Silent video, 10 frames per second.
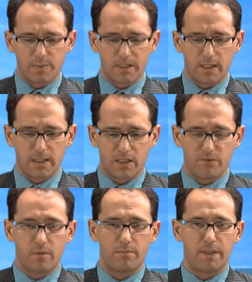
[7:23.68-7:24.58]
Spezialist
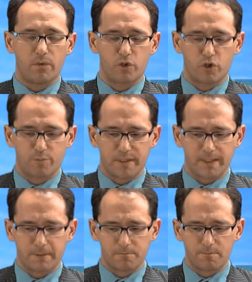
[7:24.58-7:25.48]
für
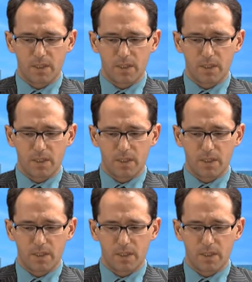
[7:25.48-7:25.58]
Biosprit.